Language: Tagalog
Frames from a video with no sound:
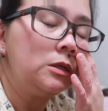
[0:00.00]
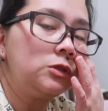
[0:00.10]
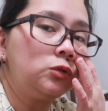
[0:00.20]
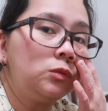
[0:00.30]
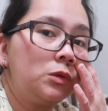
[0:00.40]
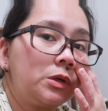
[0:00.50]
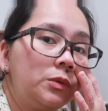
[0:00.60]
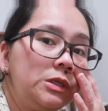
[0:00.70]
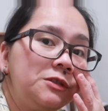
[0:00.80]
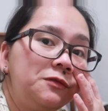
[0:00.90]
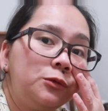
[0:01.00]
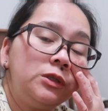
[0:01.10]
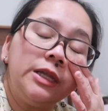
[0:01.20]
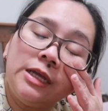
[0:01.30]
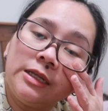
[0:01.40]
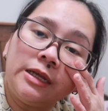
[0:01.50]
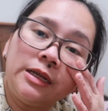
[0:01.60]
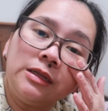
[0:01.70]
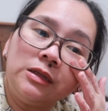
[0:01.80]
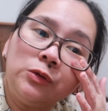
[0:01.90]
So, tomorrow is full day na
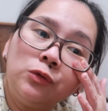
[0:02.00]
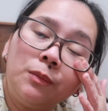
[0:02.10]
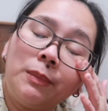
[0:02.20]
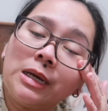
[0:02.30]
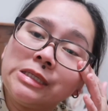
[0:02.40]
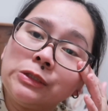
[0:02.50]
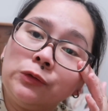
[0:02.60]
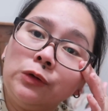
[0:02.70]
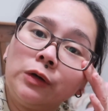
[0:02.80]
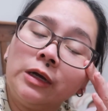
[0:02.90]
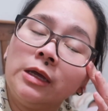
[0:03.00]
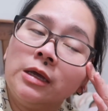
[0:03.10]
rin yung pasok.